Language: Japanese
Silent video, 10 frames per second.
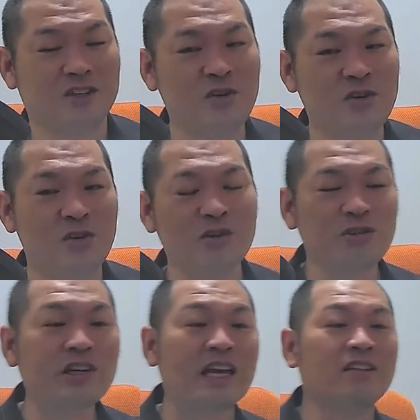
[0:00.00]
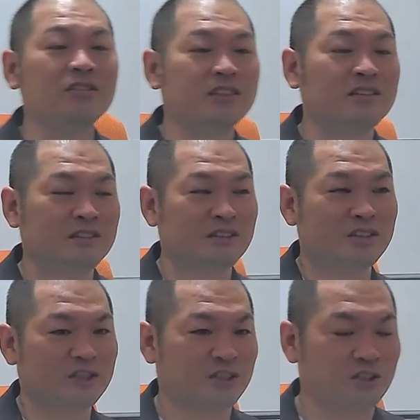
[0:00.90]
ここを抜ける
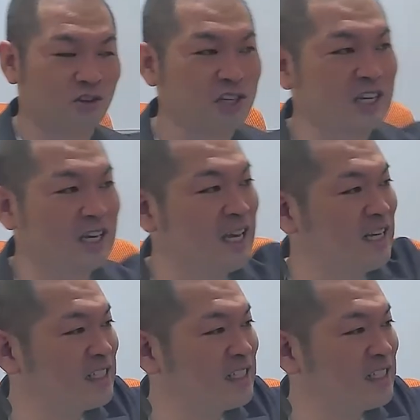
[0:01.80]
のに、